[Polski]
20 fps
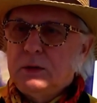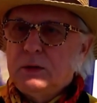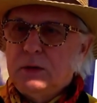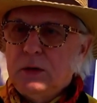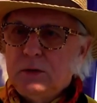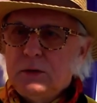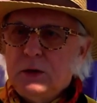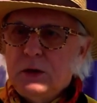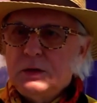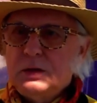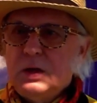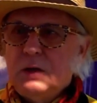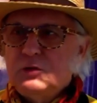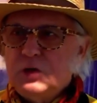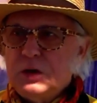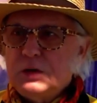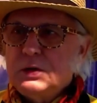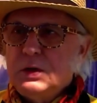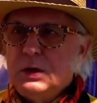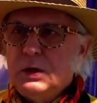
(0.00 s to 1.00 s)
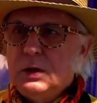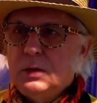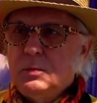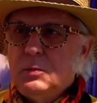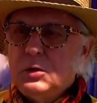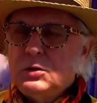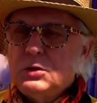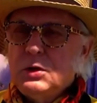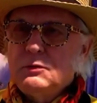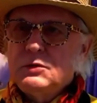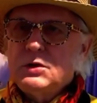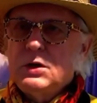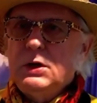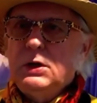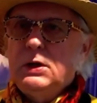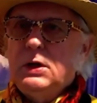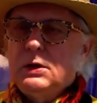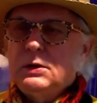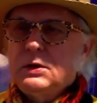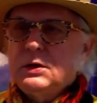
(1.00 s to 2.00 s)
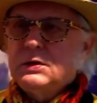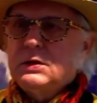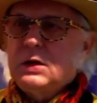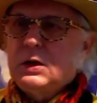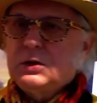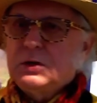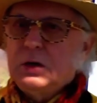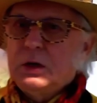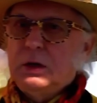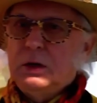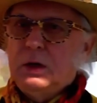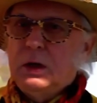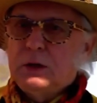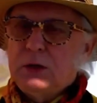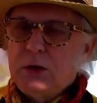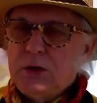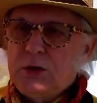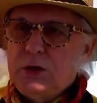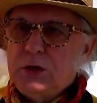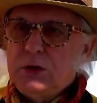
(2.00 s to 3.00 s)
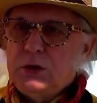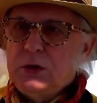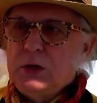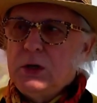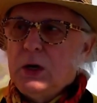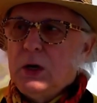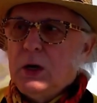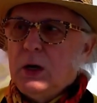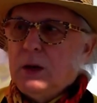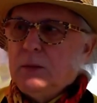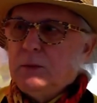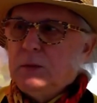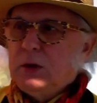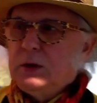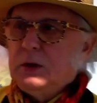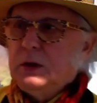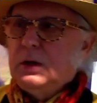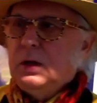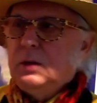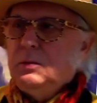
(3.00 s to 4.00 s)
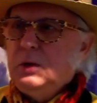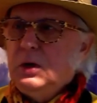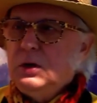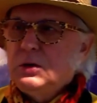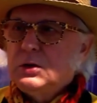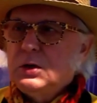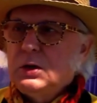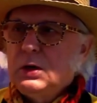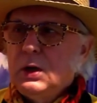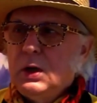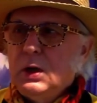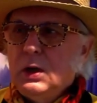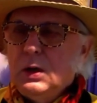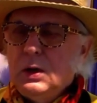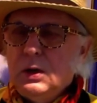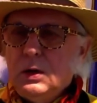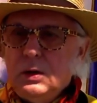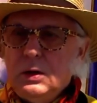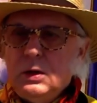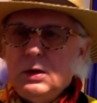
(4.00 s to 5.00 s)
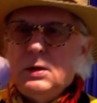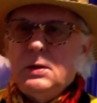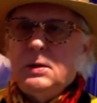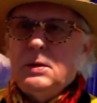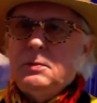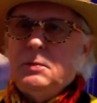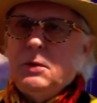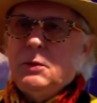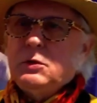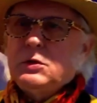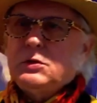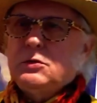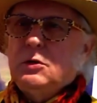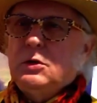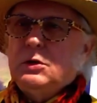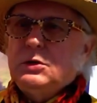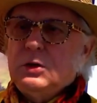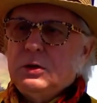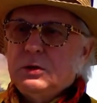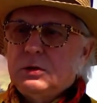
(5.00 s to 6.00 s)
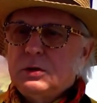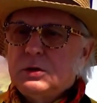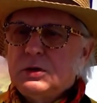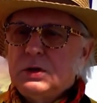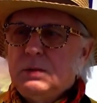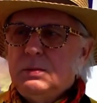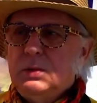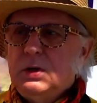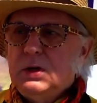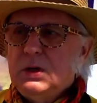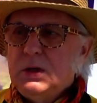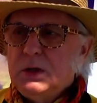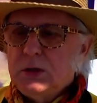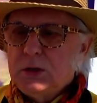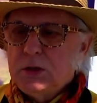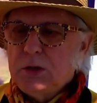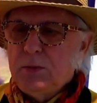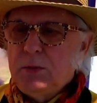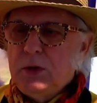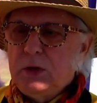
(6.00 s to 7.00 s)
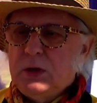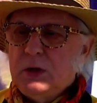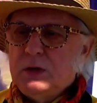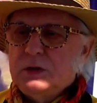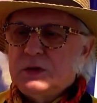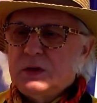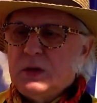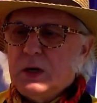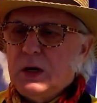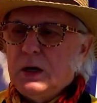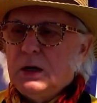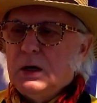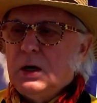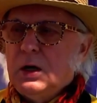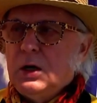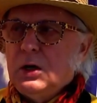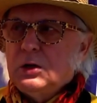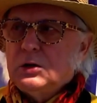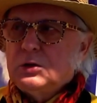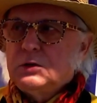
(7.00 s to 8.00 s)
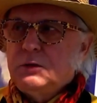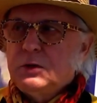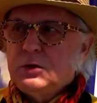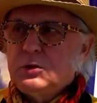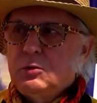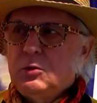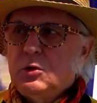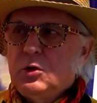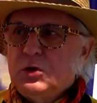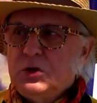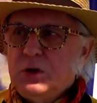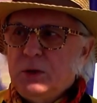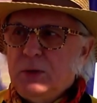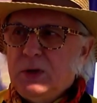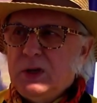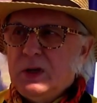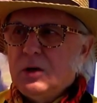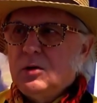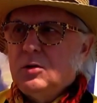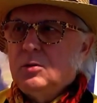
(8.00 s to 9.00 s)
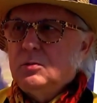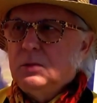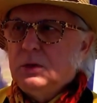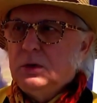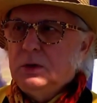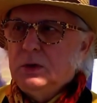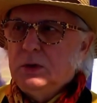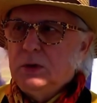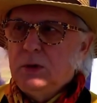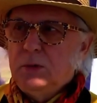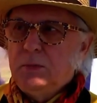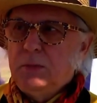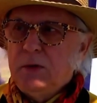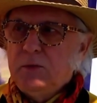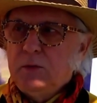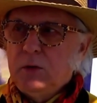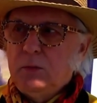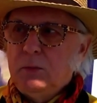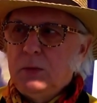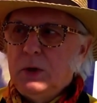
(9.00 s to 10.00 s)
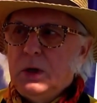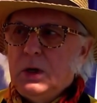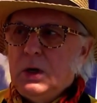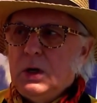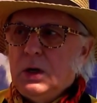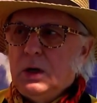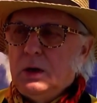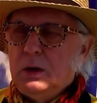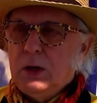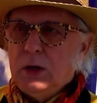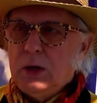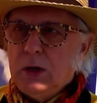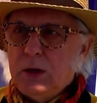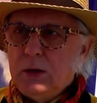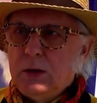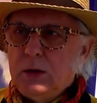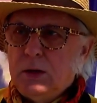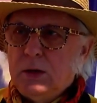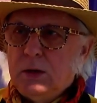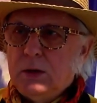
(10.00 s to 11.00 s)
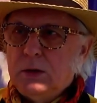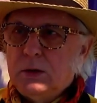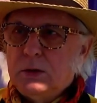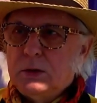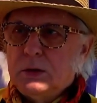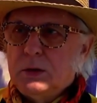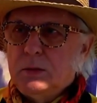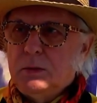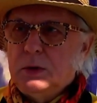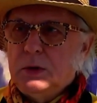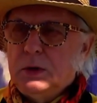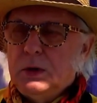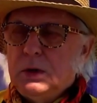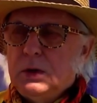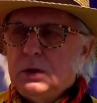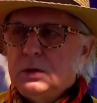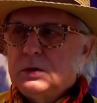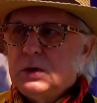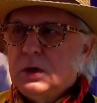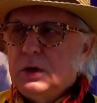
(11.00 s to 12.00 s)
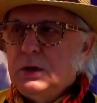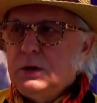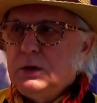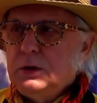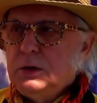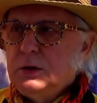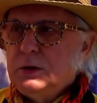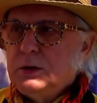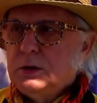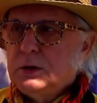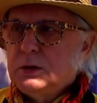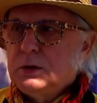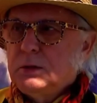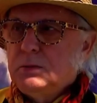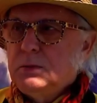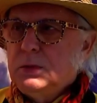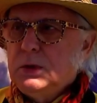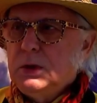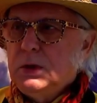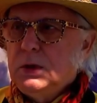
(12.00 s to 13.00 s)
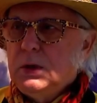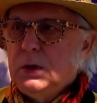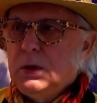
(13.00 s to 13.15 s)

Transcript: to, to jest dla wszystkich, począwszy i dla tych starszych, i dla tych dzieci, dla tych najmniejszych. Y, po prostu chodzi o to, żeby, żeby ten strach stworzył koło siebie taką y, pewną legendę, żeby zachęcić, żeby